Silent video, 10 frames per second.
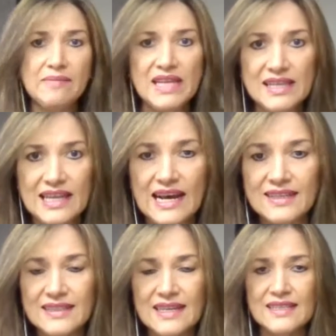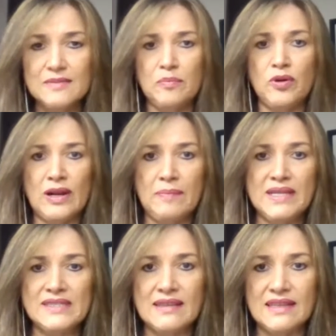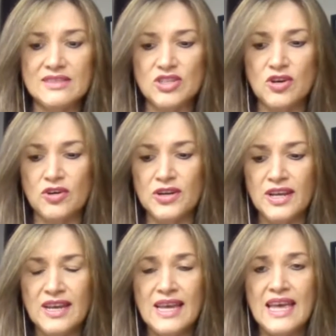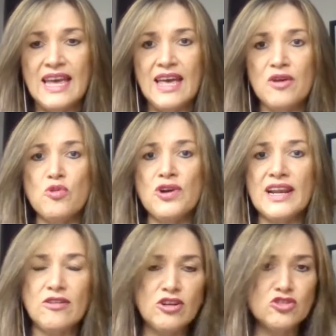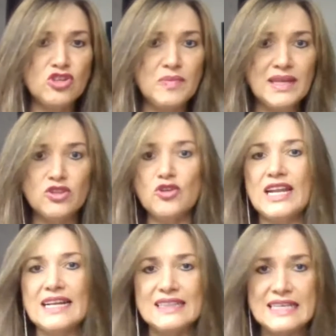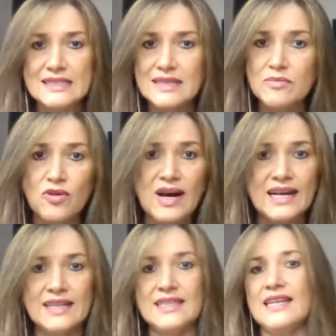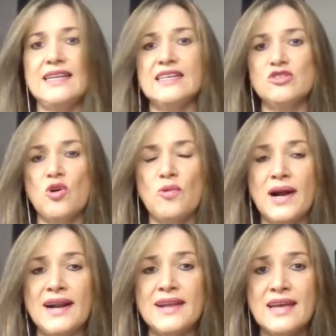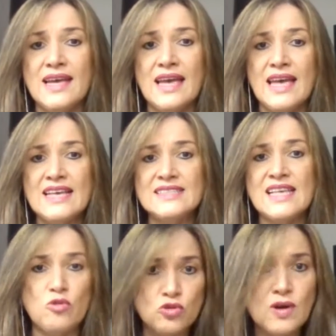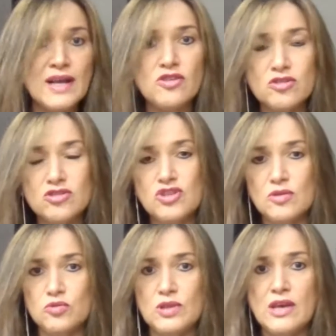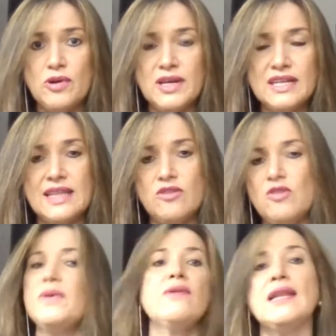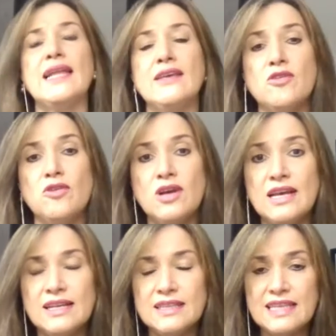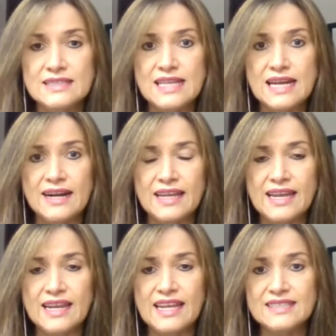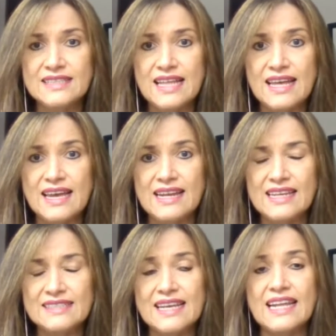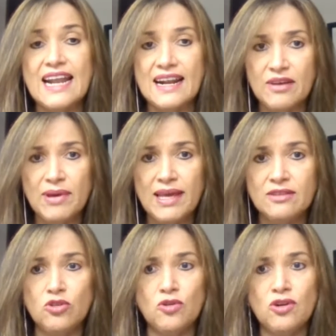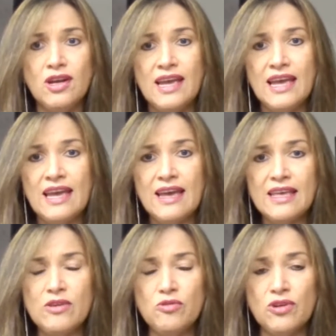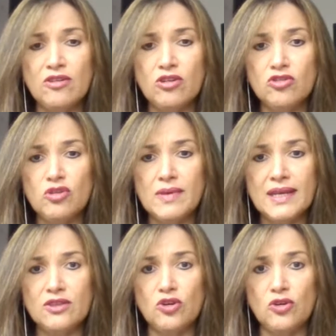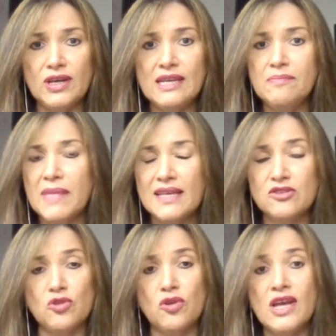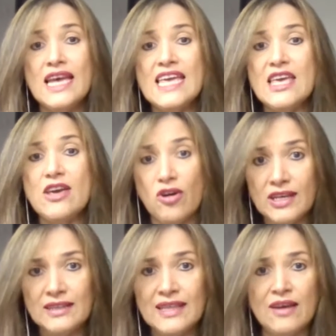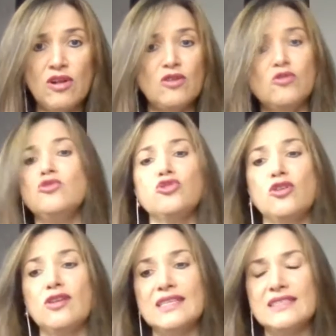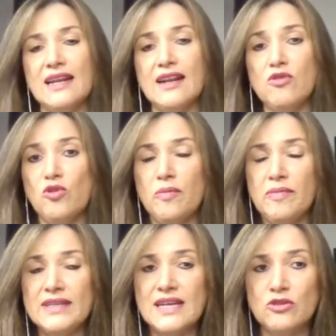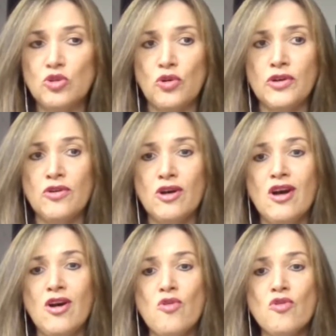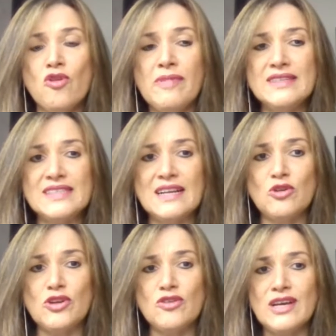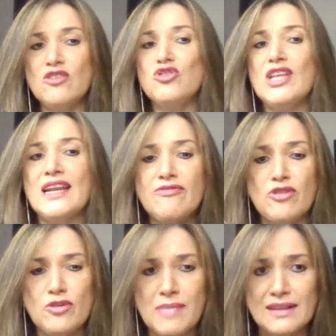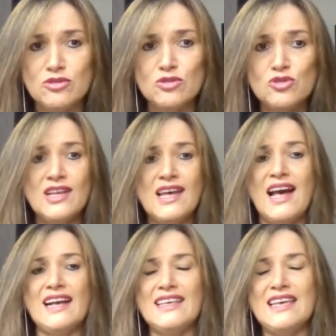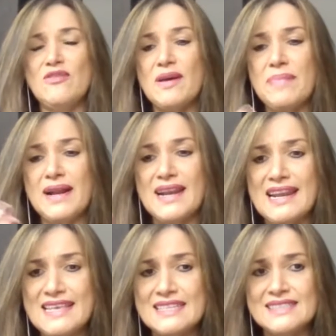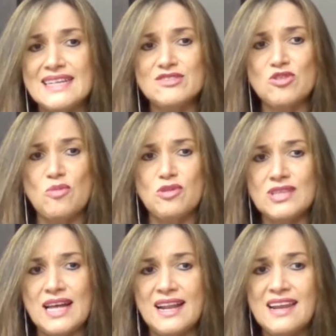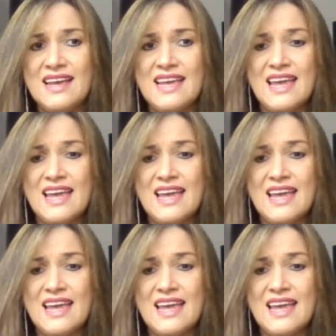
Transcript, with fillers: y mil gracias por la presentación. Eh, un reconocimiento grandísimo a Catalina Escobar, eh, segundo año consecutivo en que tengo el privilegio de estar en este, en este gran evento eh, y un reconocimiento inmenso. Y hoy tengo el gusto de estar en un conversatorio, un conversatorio que no tiene formatos, aquí no hay panelistas como tal,